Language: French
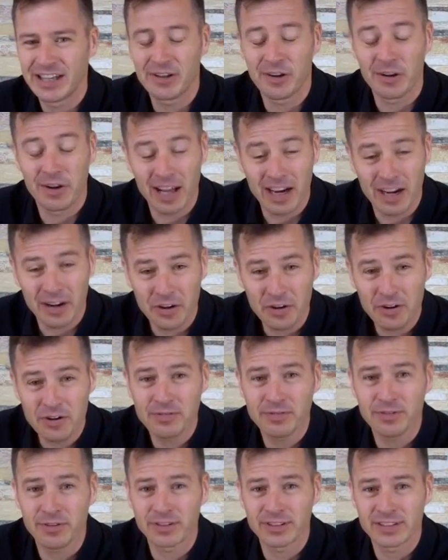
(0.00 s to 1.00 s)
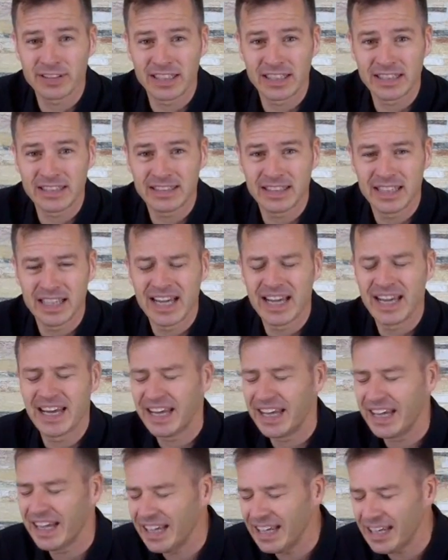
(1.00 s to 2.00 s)
dans la langue française,
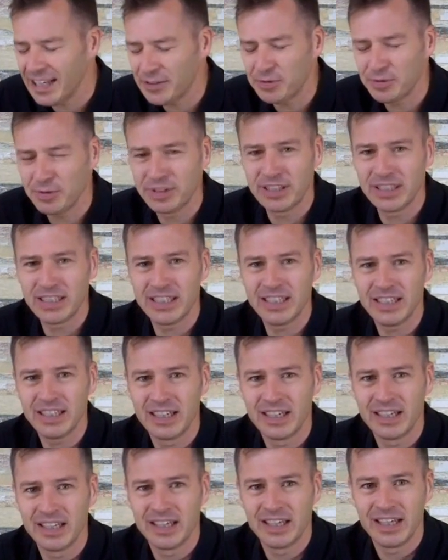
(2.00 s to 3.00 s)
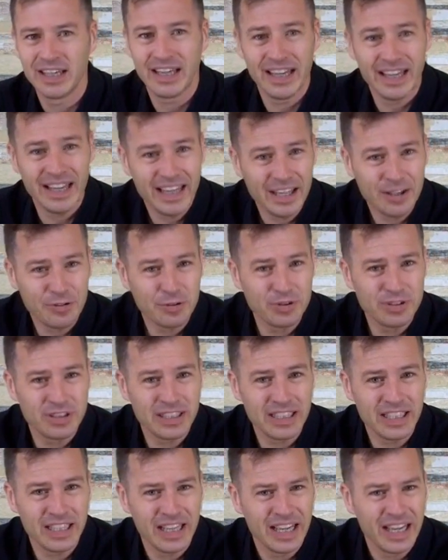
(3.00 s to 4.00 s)
écoutez,
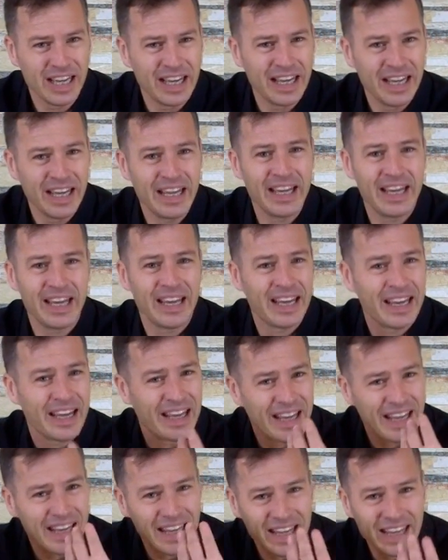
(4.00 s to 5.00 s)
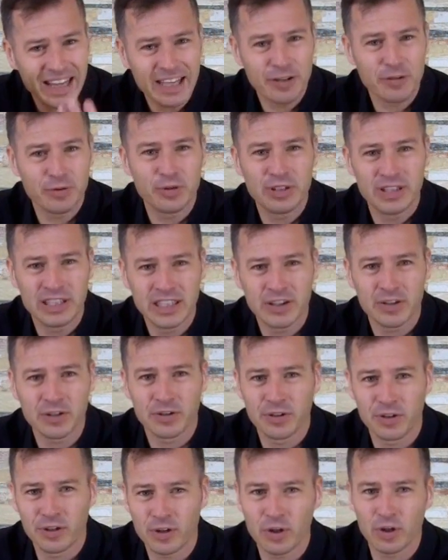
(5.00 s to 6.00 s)
écoutez et écoutez
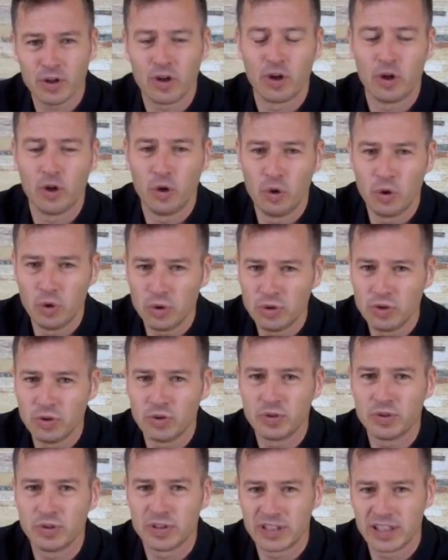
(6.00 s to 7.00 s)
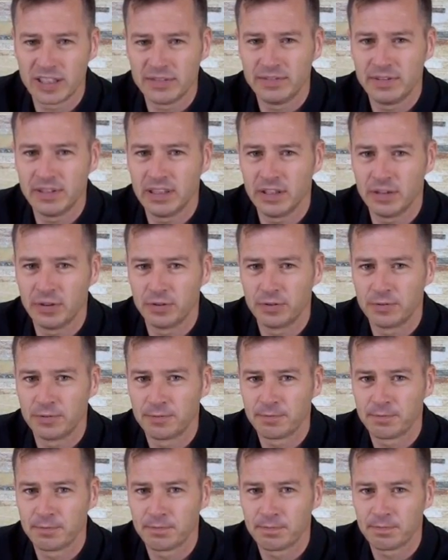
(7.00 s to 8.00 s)
encore l'audio de cette vidéo.
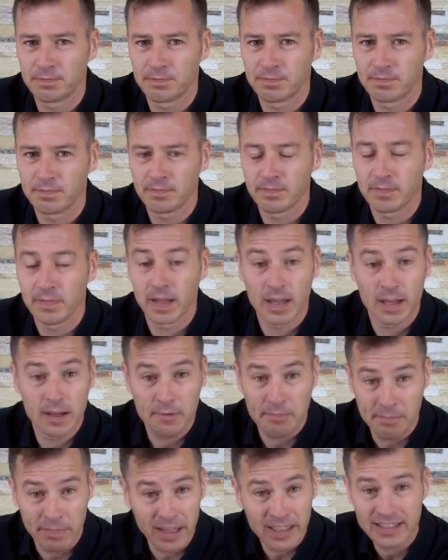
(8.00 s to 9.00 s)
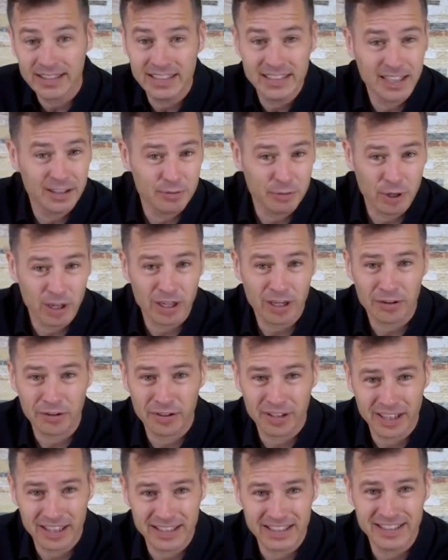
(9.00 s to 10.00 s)
Merci d'avoir
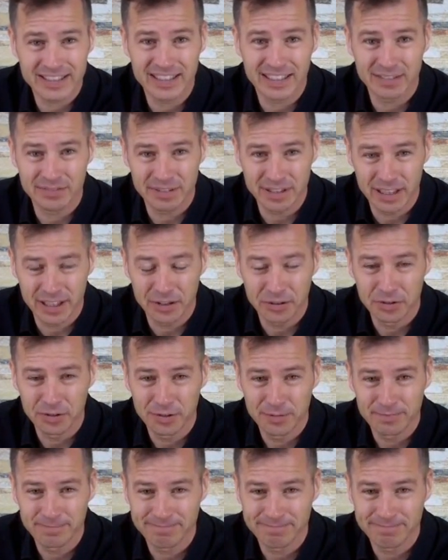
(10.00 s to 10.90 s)
regardé cette vidéo.